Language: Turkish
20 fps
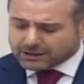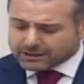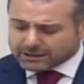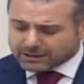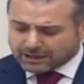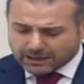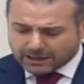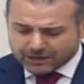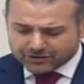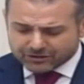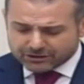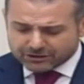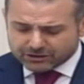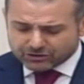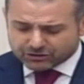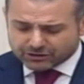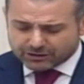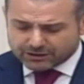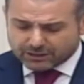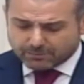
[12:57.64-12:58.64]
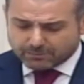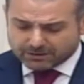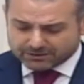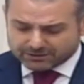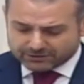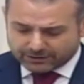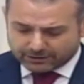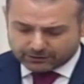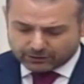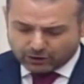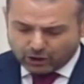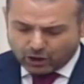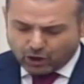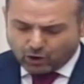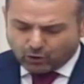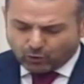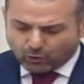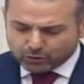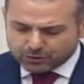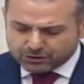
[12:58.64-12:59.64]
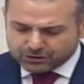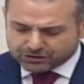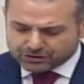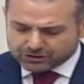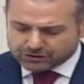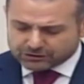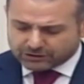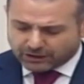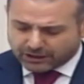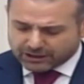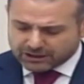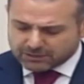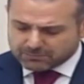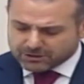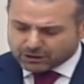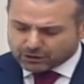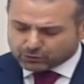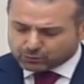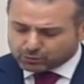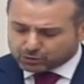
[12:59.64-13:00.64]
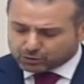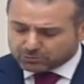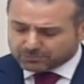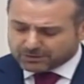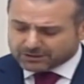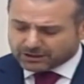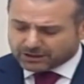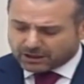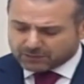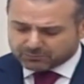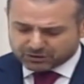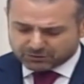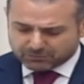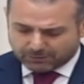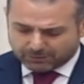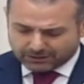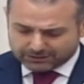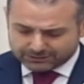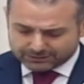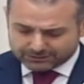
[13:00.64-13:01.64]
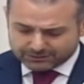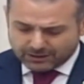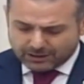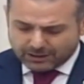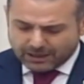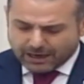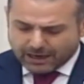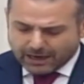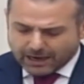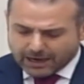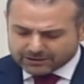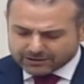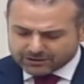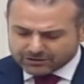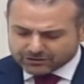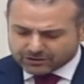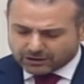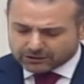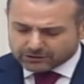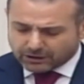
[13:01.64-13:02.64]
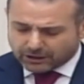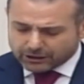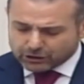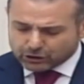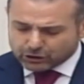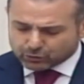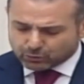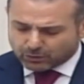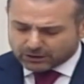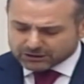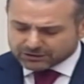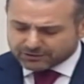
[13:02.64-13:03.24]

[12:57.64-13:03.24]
geleceğini inşa edemezler. Onun için tarihimize, kültürümüze sahip çıkmalıyız. Erzincan tarihi, doğası